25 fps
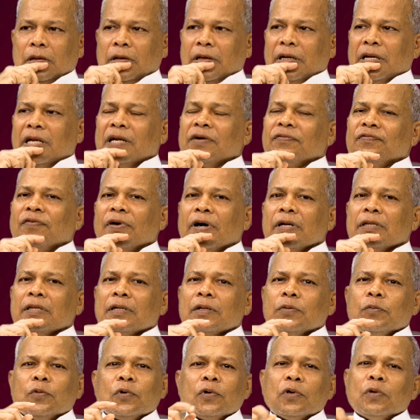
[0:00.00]
என்ன
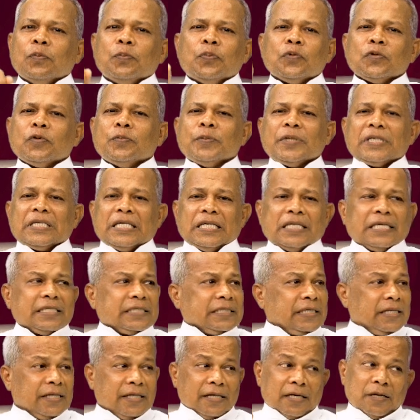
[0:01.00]
ஃபாதர் ஒரு புதுமை தானே
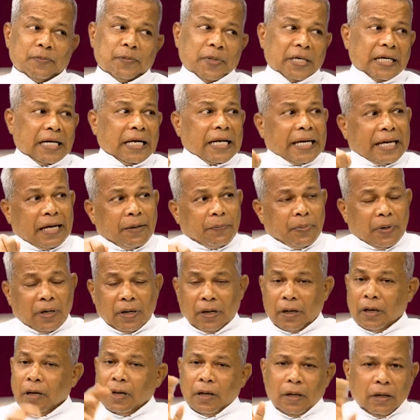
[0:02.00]
செய்தார்னு மக்கள்
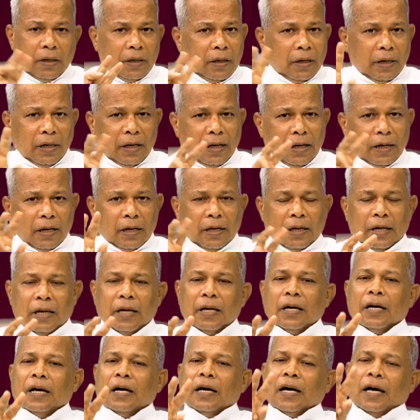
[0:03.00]
கேட்பாங்க இல்லை இல்லை இல்லை
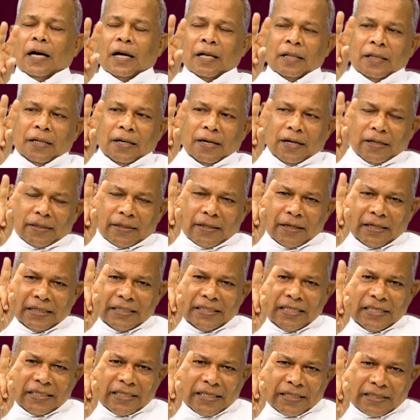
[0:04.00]
அந்த இடத்துல
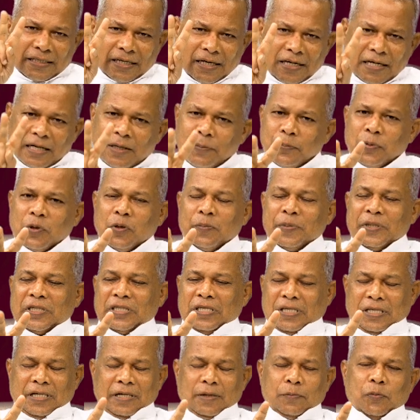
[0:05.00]
ஜீசஸ் ரெண்டு புதுமை
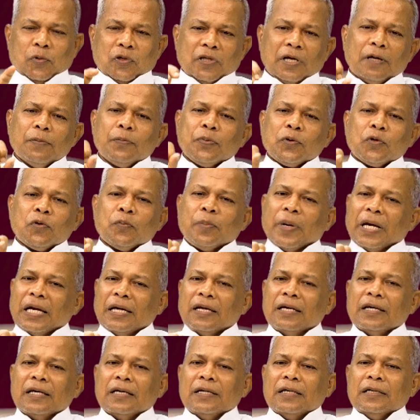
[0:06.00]
செய்தார் முதல் புதுமை
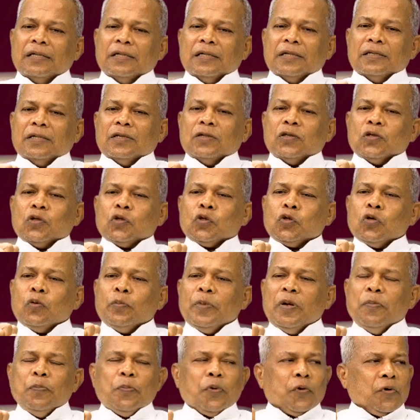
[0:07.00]

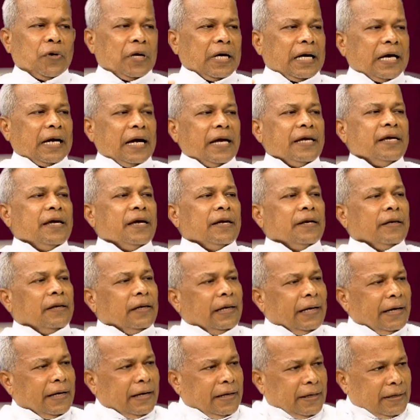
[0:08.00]
சும்பி போன கையை
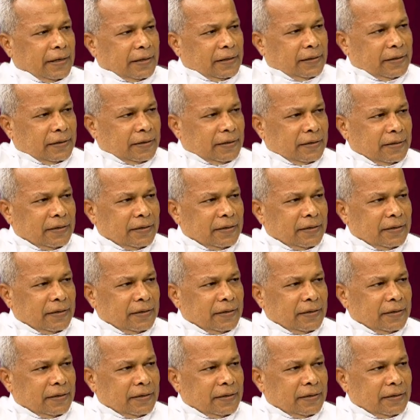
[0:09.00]
நீட்டியது